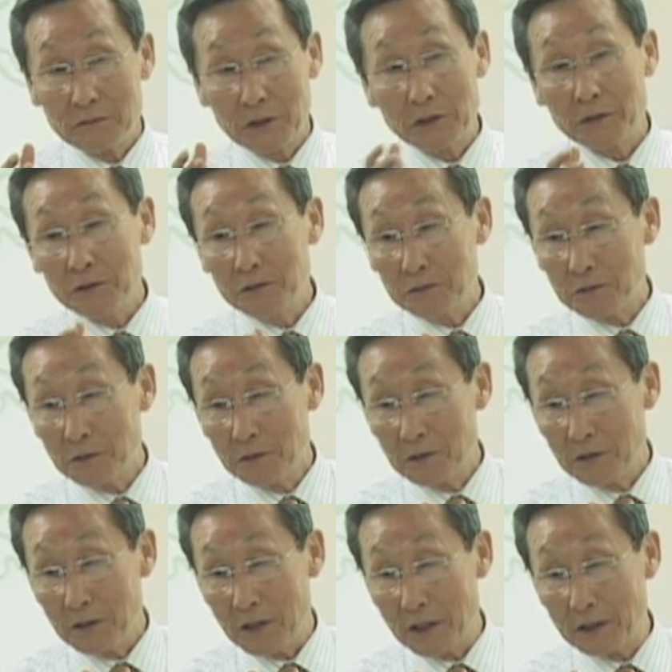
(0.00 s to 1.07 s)
켜지고
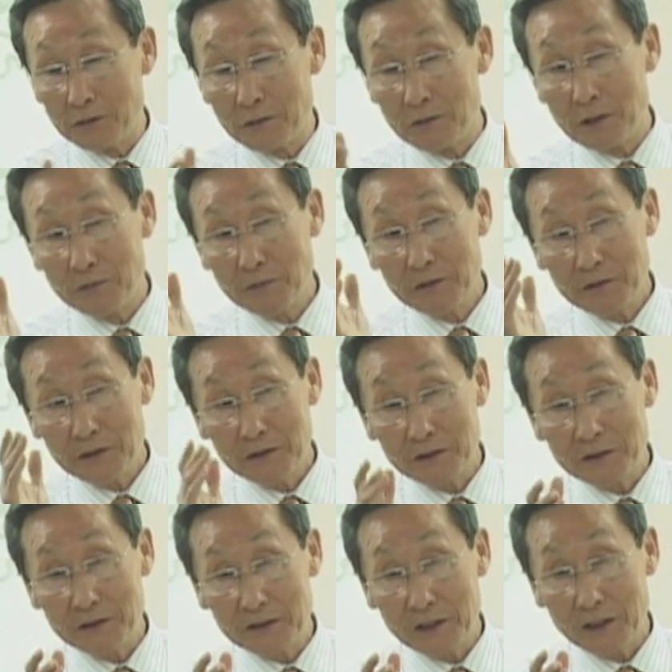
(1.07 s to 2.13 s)
안 통하면
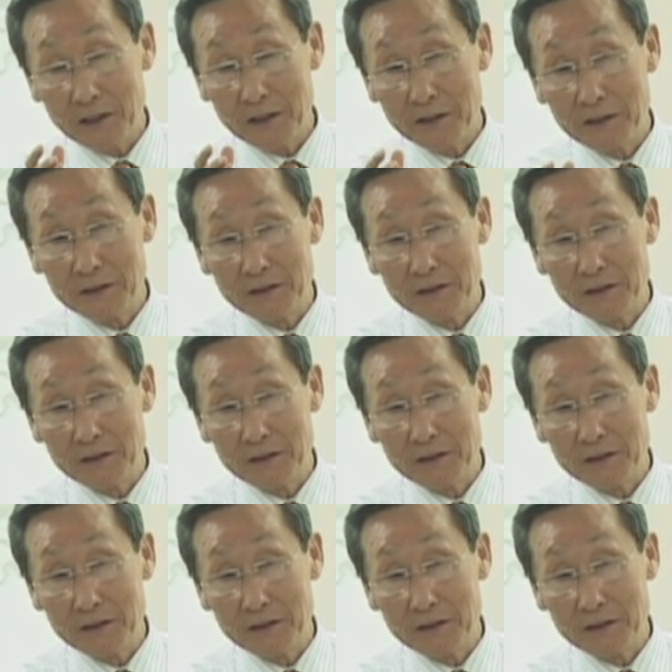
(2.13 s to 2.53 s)
꺼진다.